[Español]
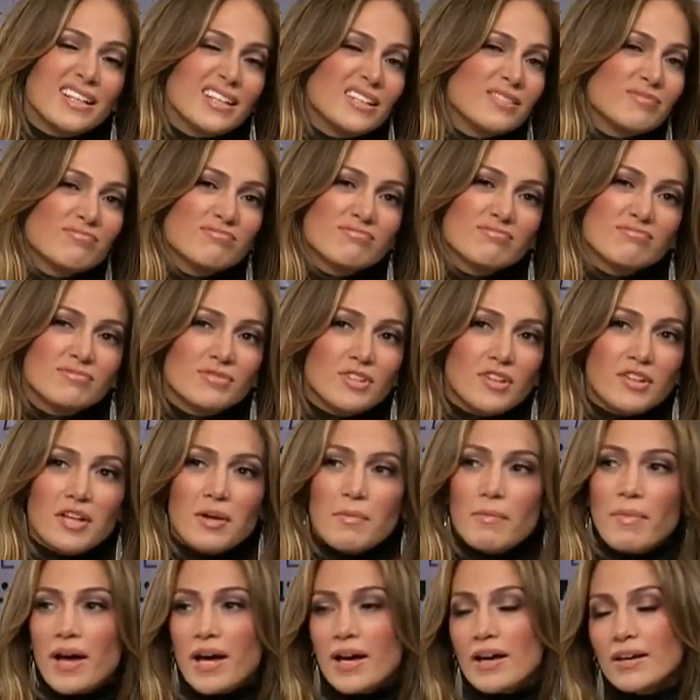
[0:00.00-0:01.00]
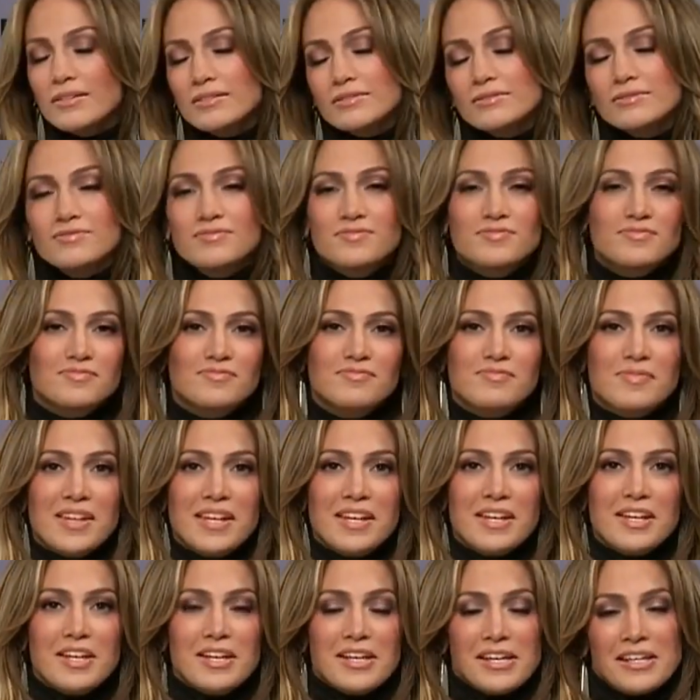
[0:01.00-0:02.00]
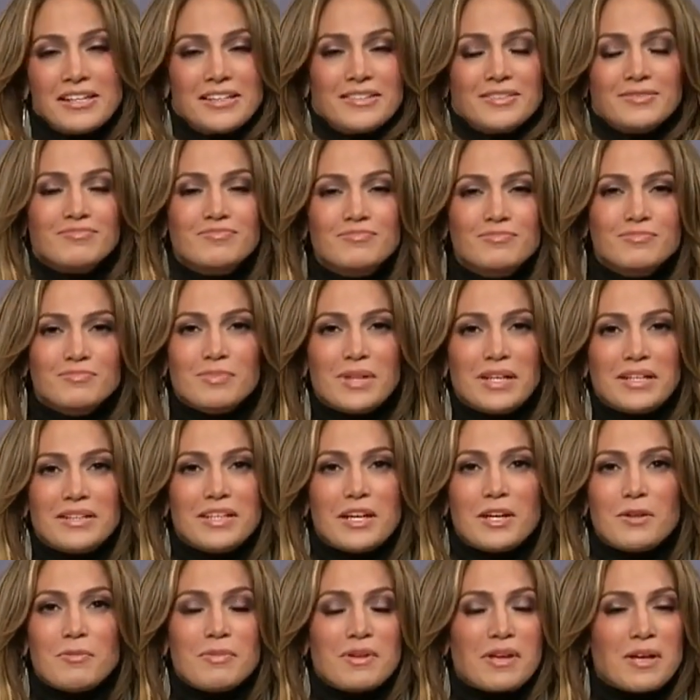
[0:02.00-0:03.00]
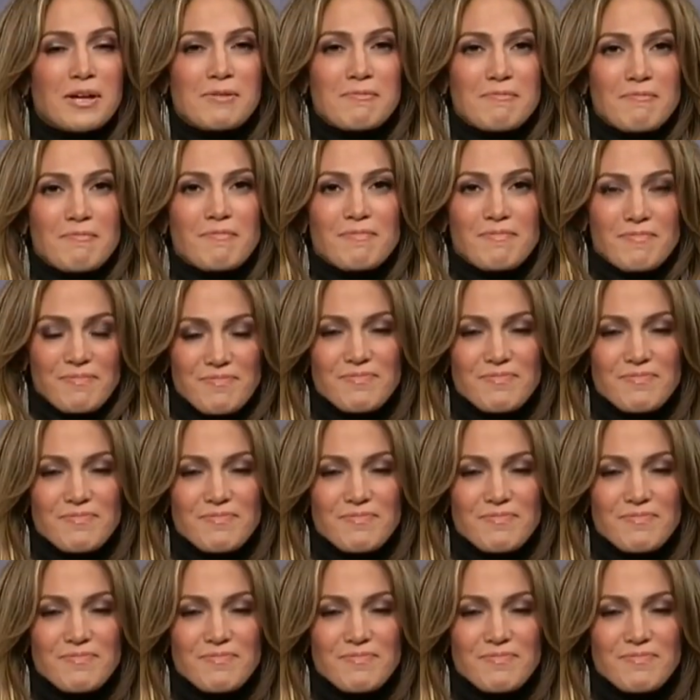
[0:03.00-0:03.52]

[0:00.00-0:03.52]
y lo demás va a estar bien